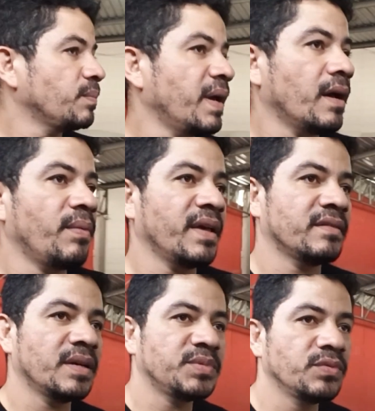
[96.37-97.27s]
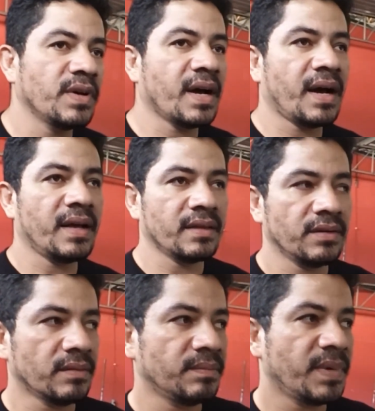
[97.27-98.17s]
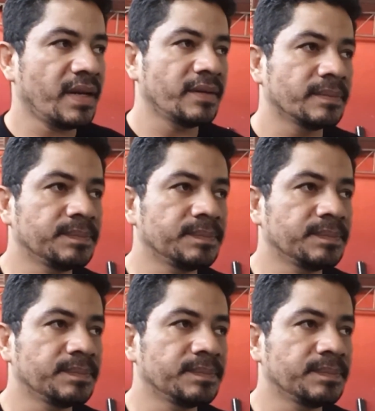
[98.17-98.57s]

eu pegar um exemplo de um carro aqui, ó. Pera aí.